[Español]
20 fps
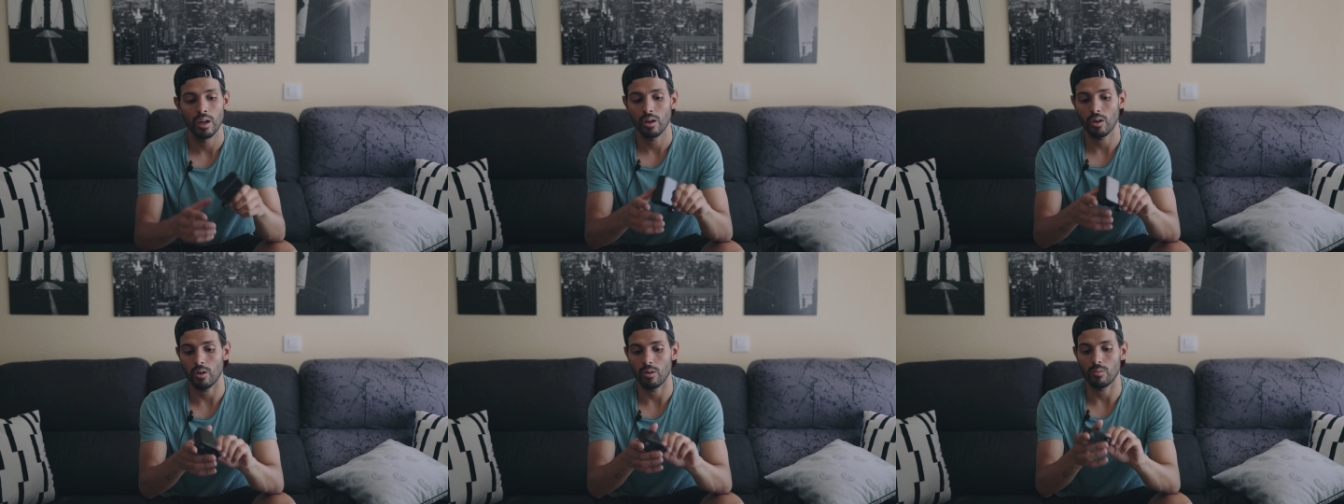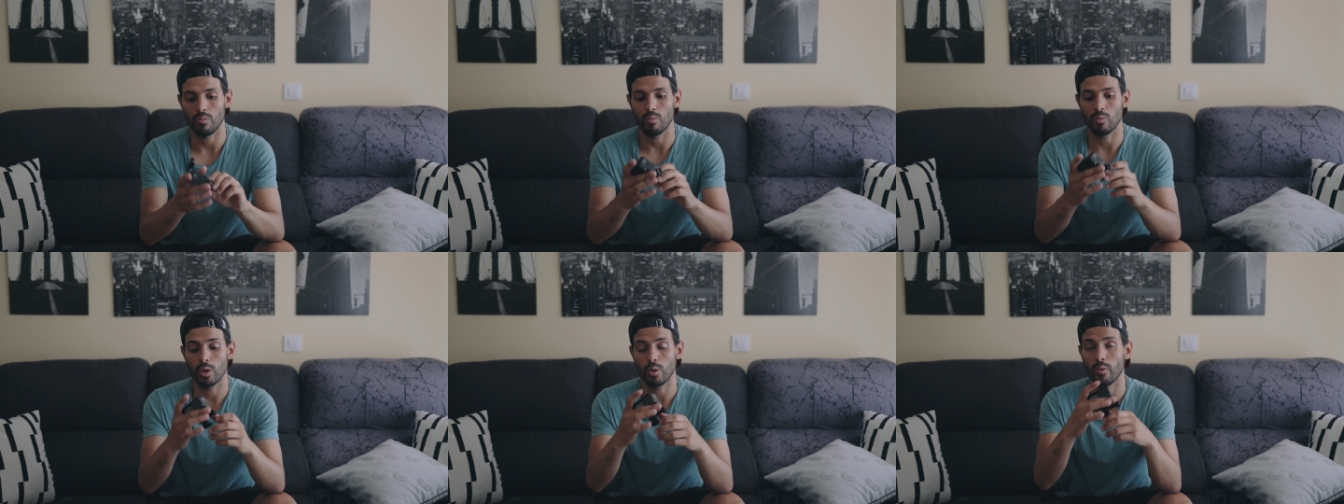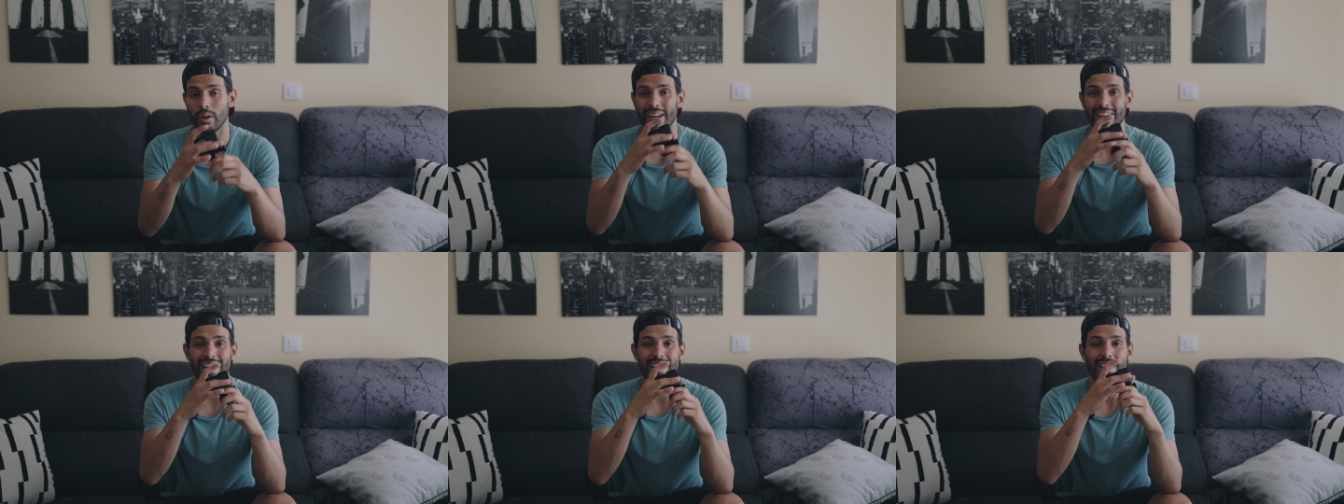con muy
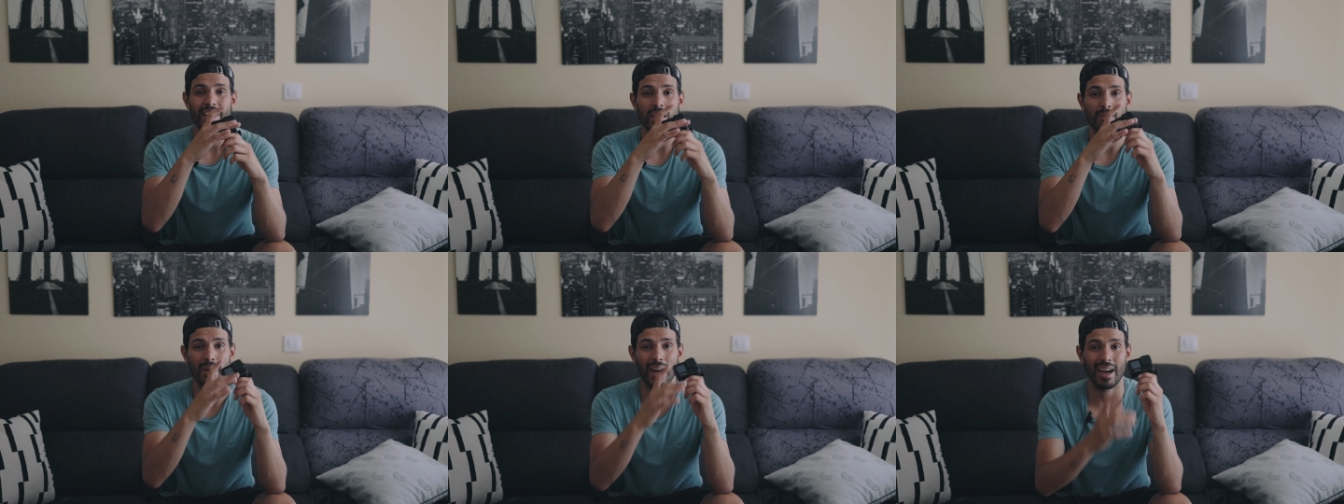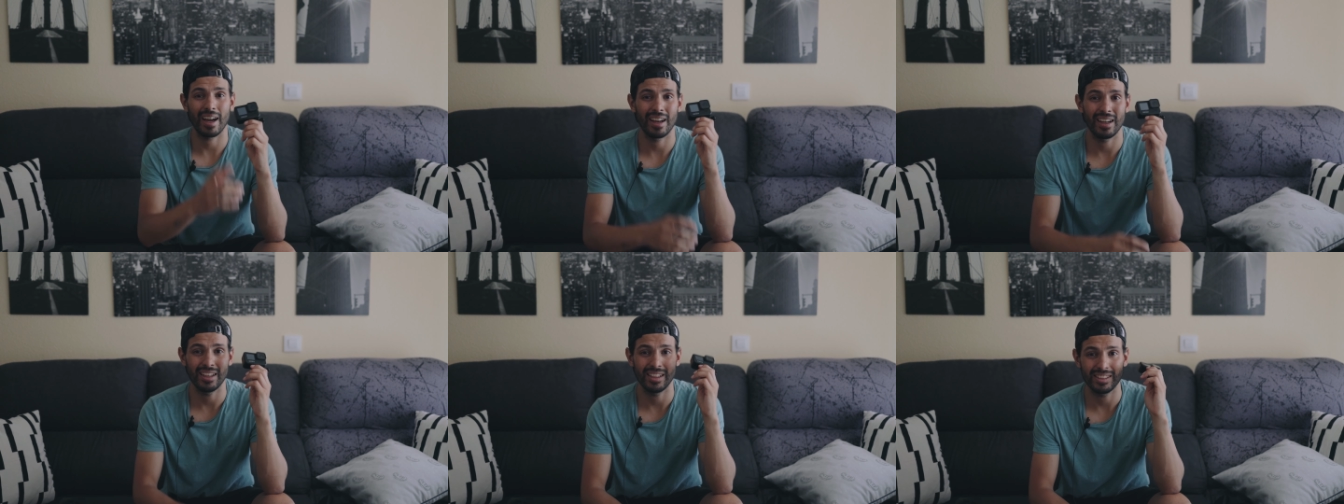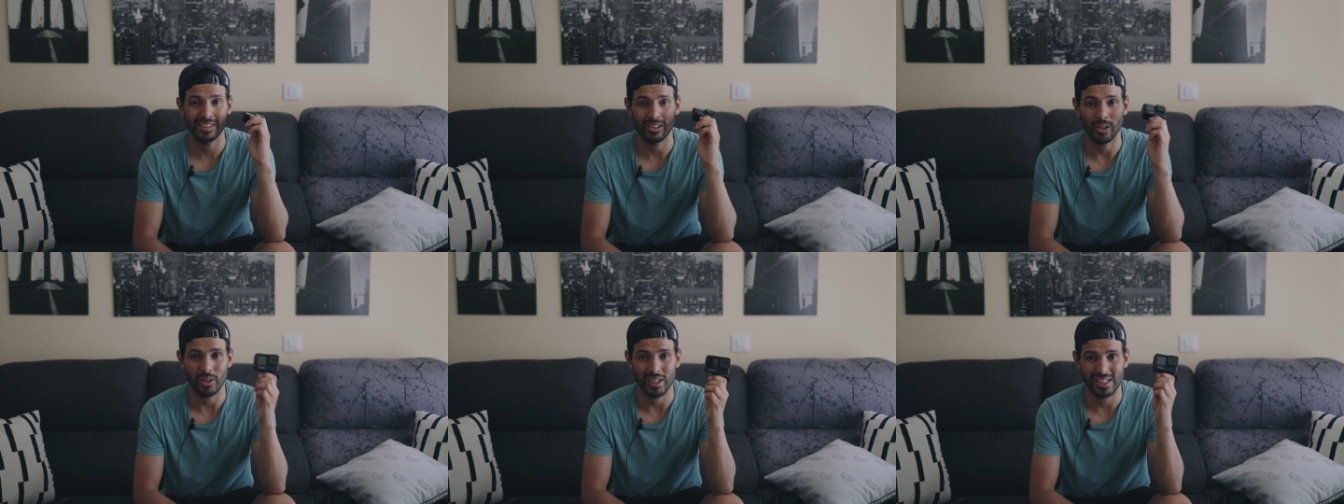buena calidad de imagen
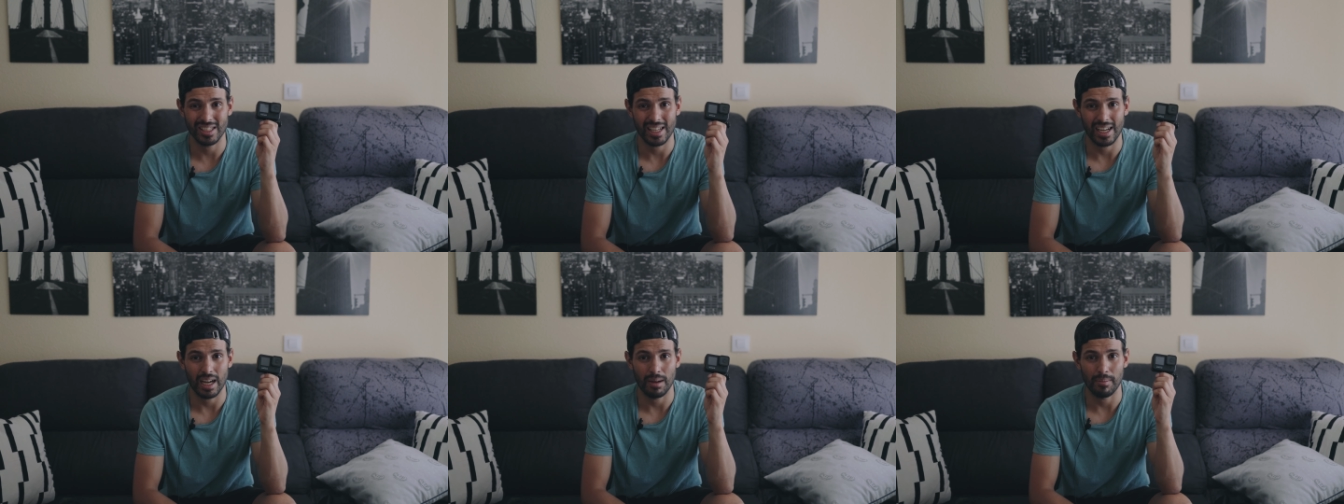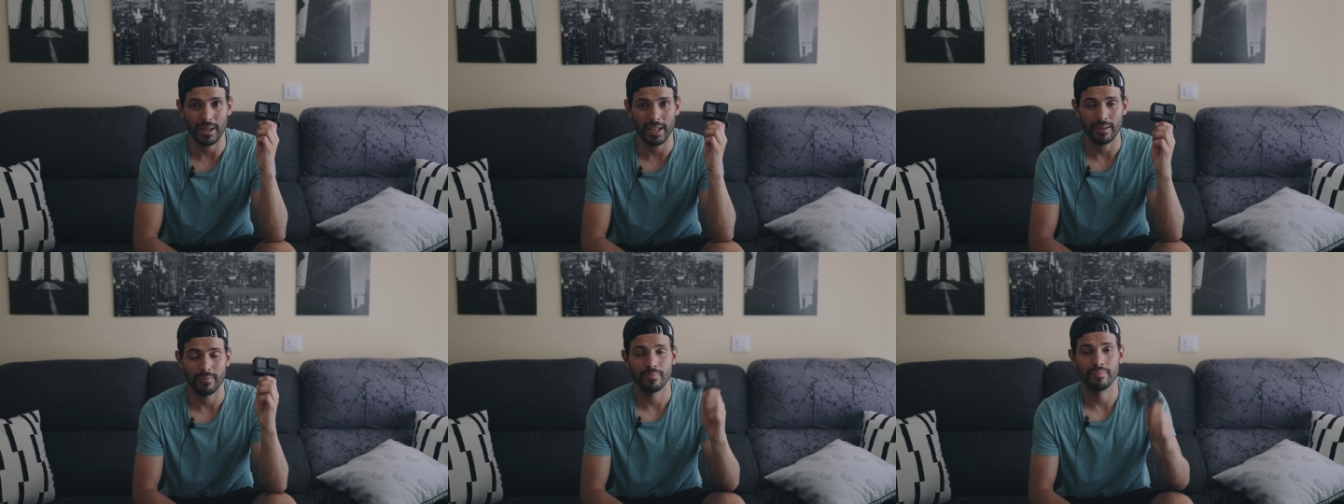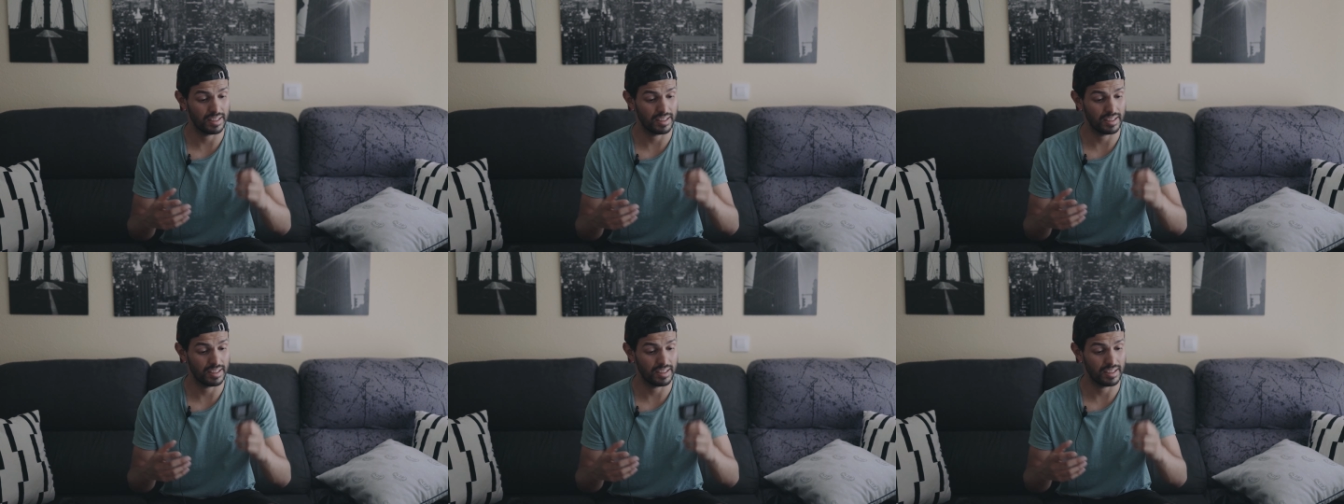con esta cámara.